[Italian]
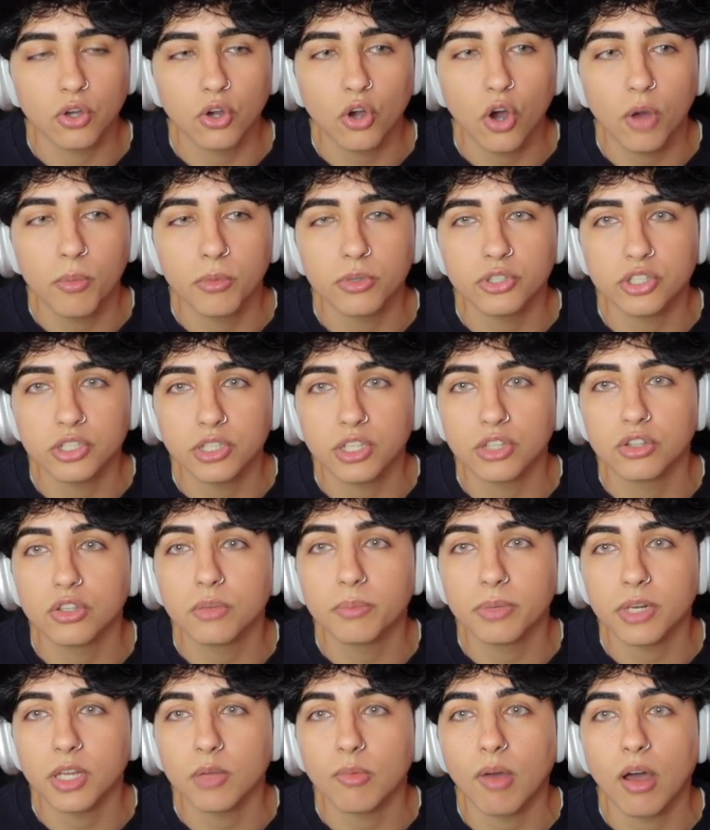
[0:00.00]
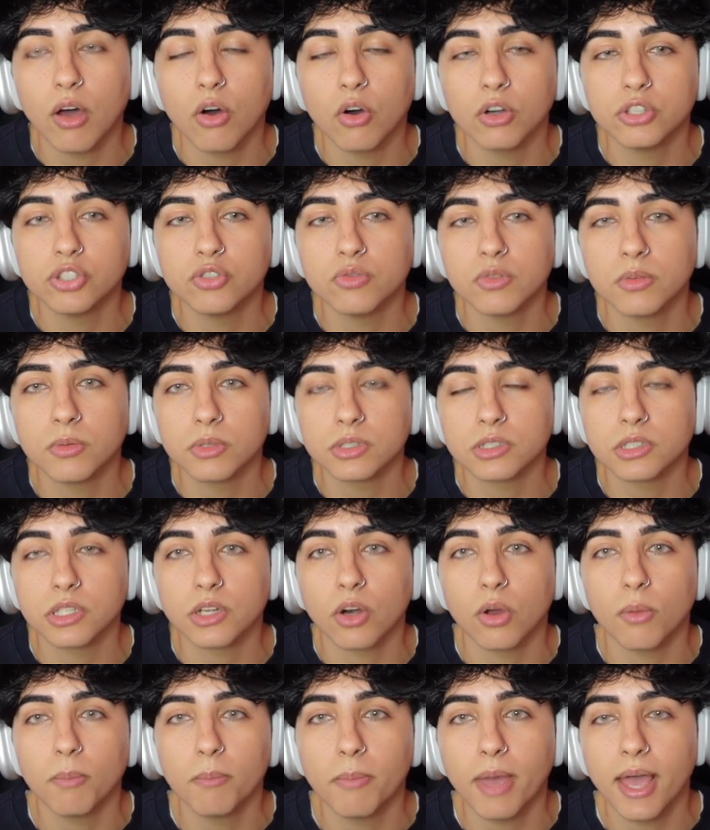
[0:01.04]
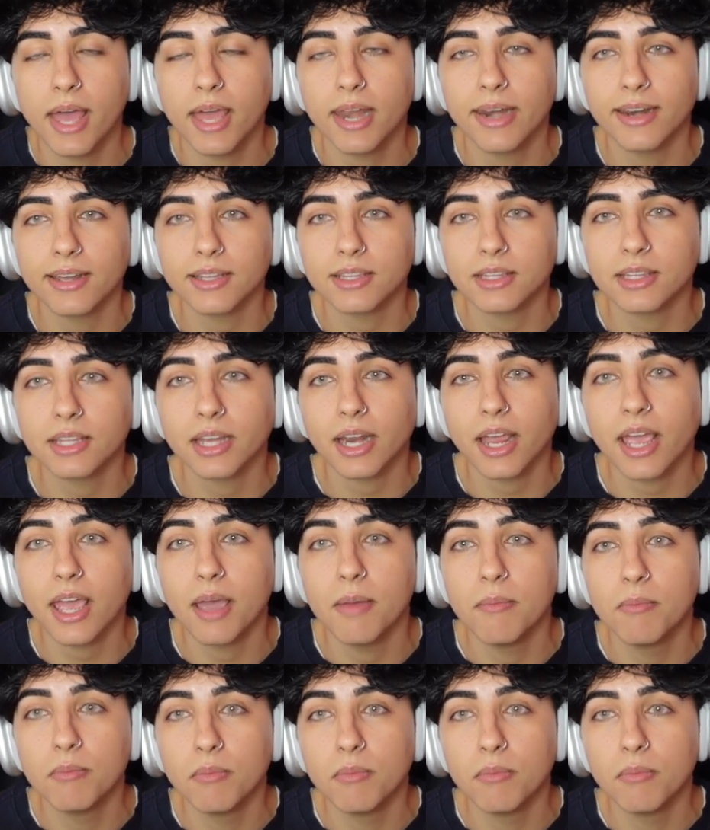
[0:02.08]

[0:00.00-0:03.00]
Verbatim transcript: Come ho già detto prima oggi vi mostrerò ben tre